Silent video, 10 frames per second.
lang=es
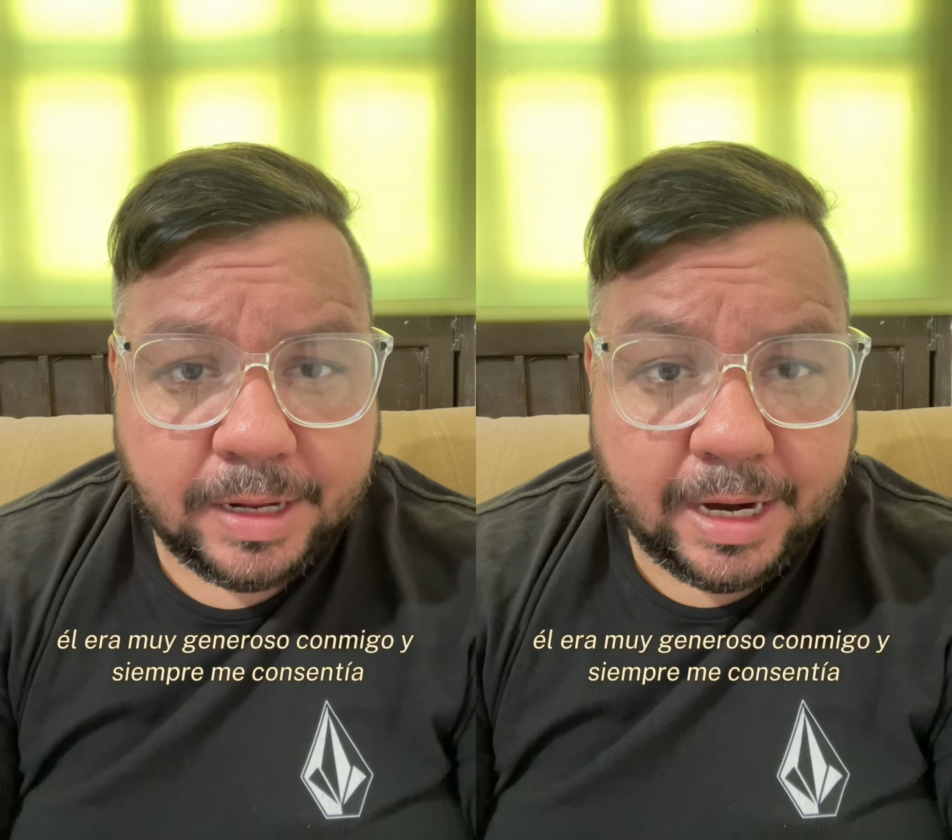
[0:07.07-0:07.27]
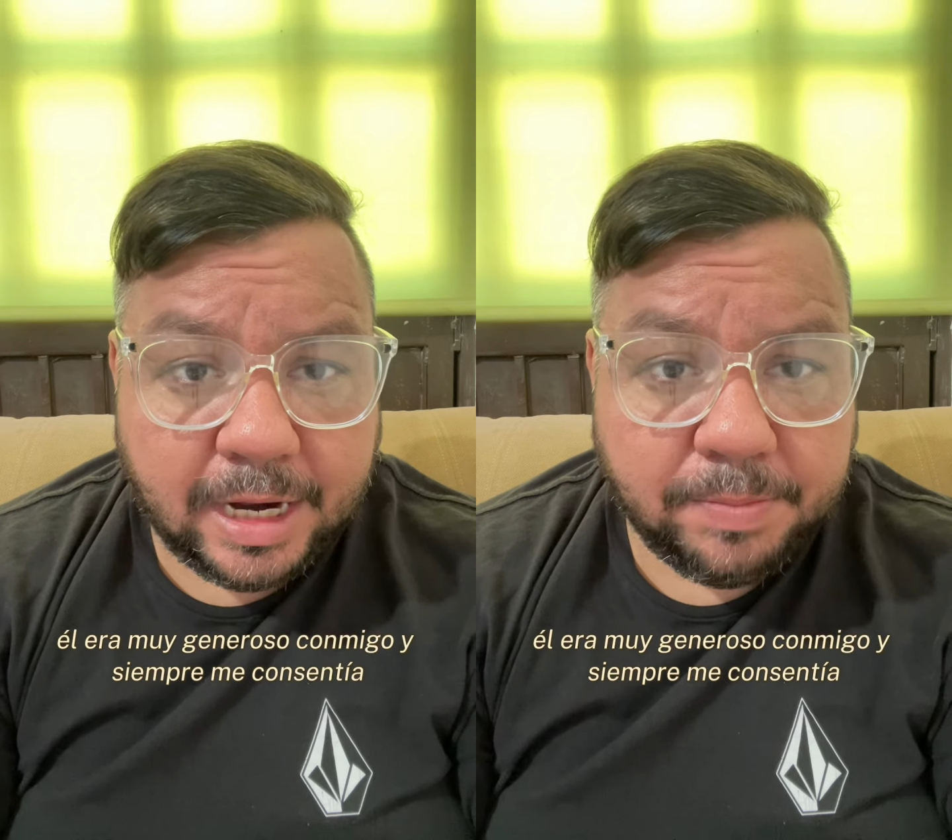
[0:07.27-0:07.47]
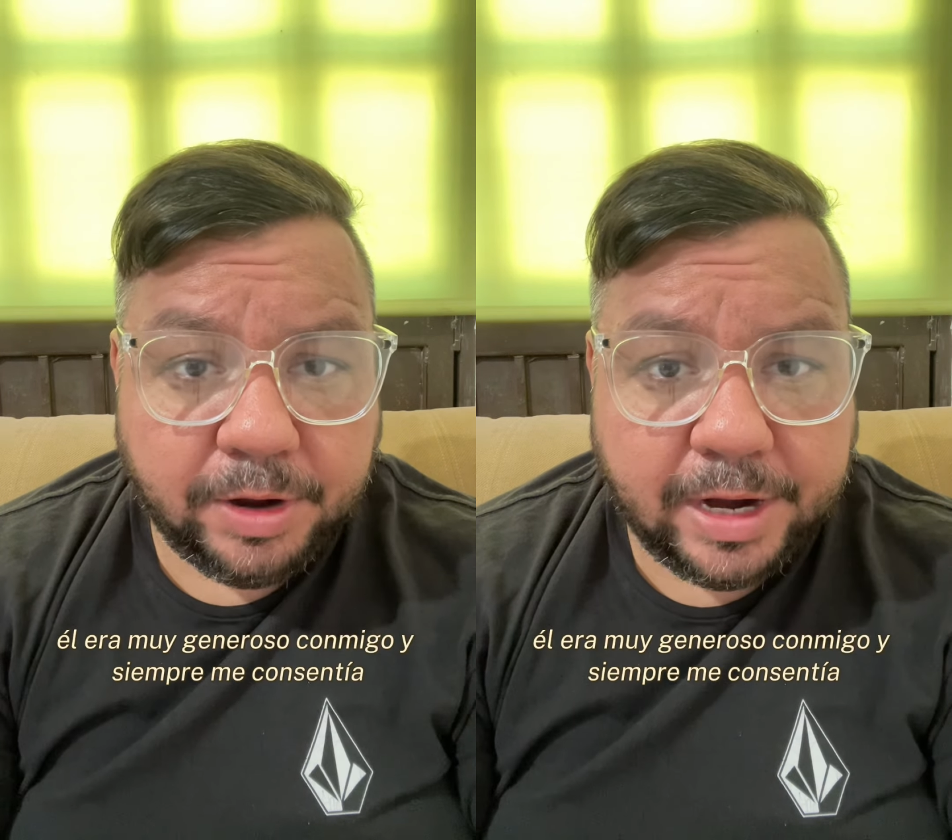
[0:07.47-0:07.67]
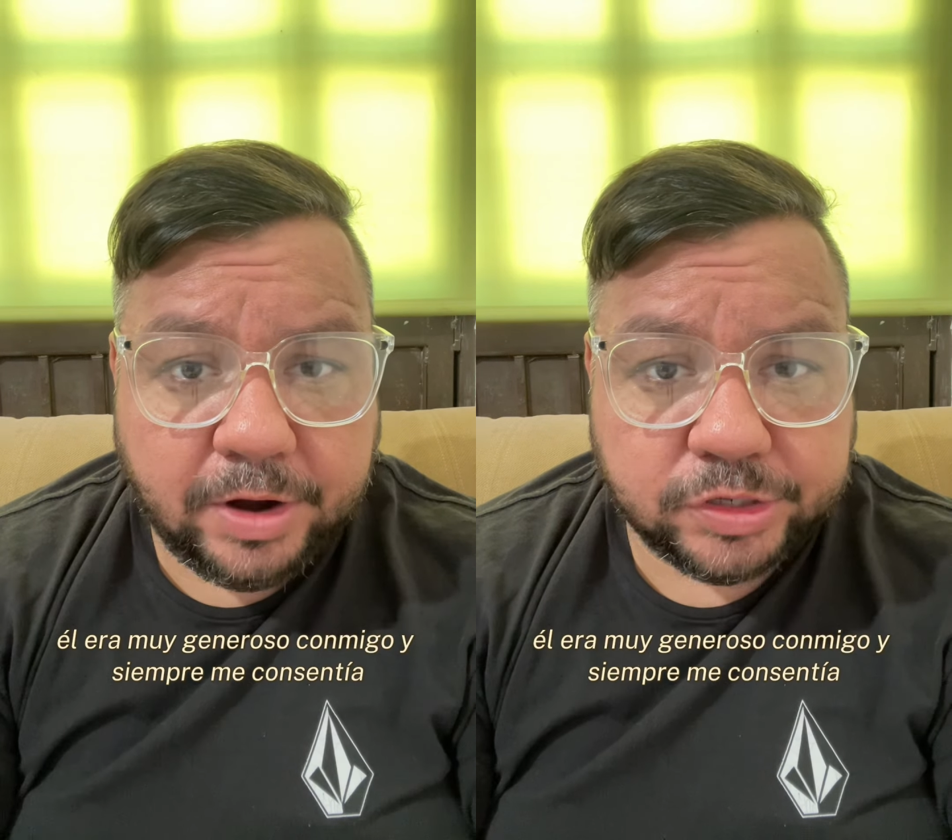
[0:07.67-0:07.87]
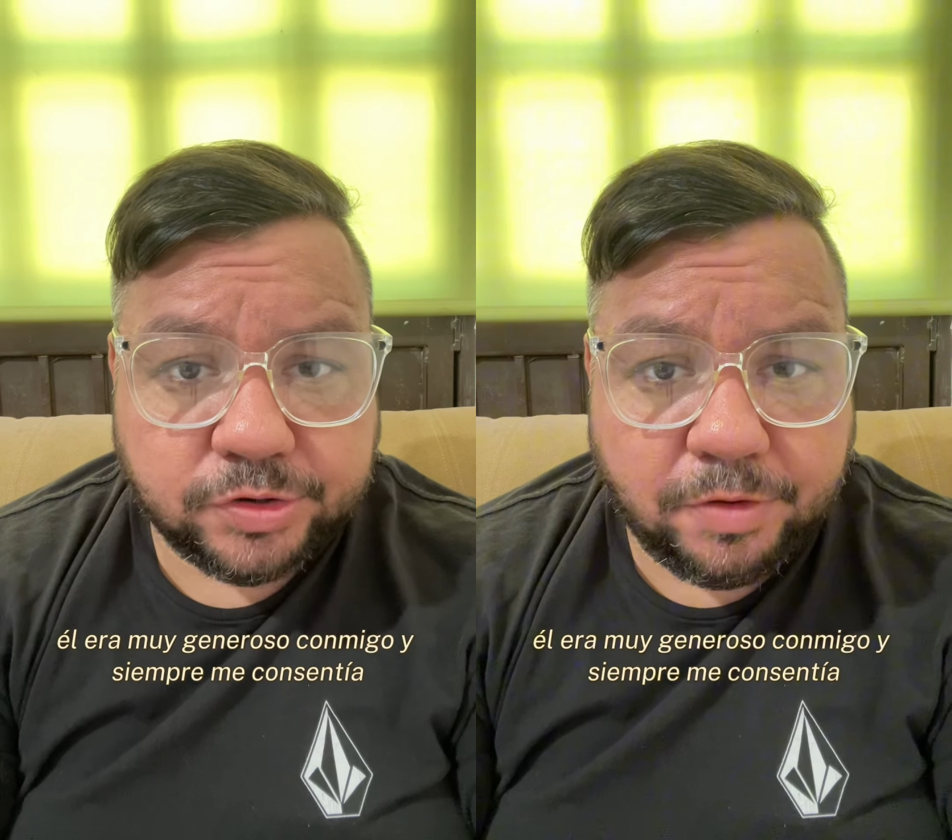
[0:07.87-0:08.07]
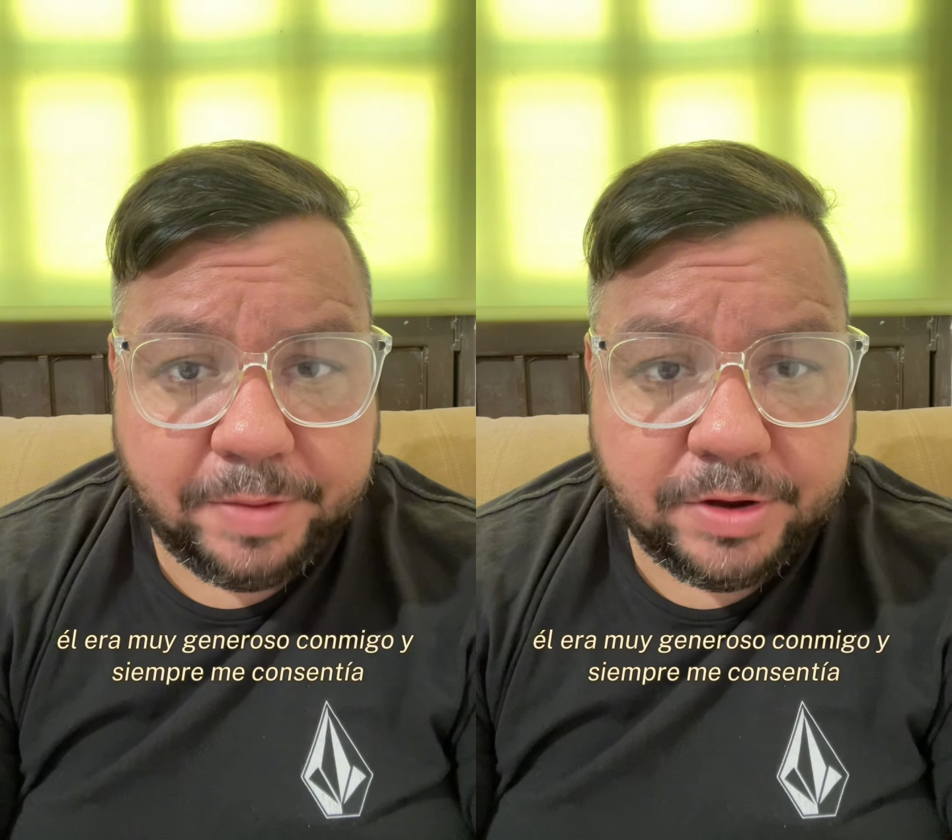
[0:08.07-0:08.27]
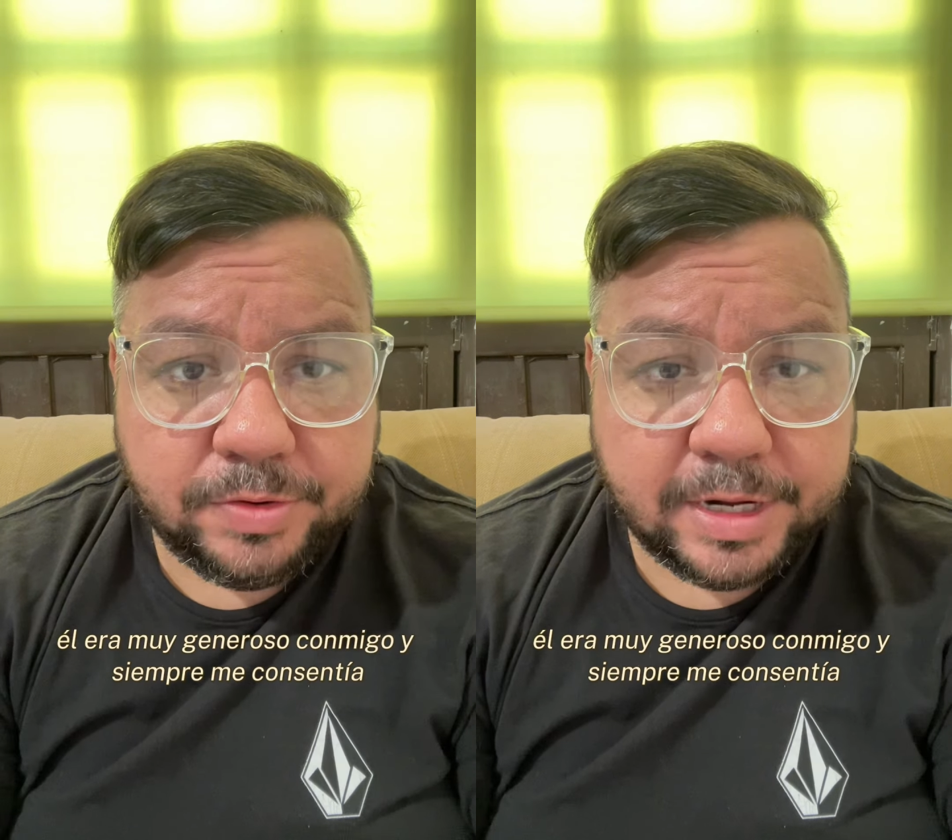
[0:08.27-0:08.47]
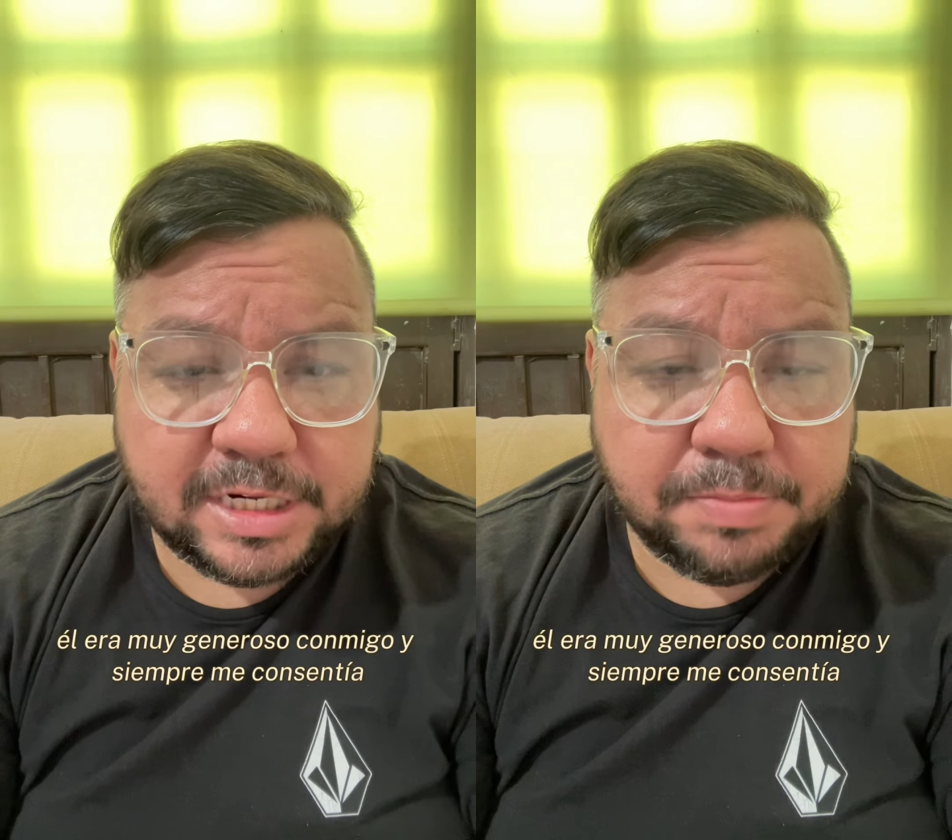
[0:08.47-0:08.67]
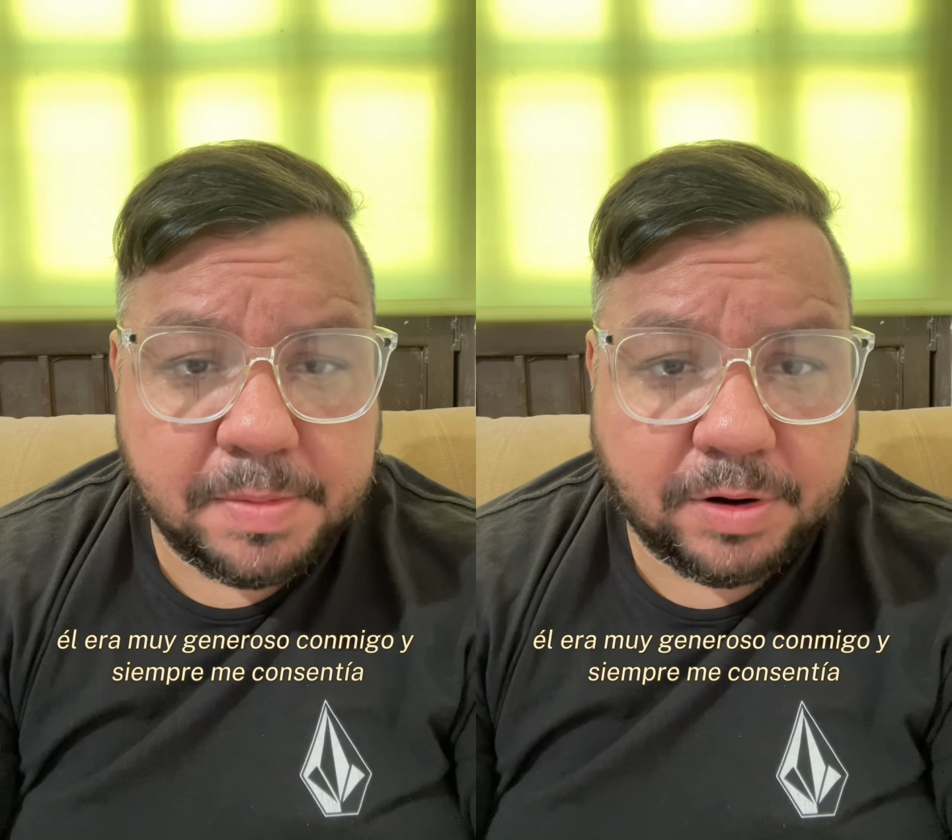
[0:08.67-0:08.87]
Él era muy generoso conmigo y siempre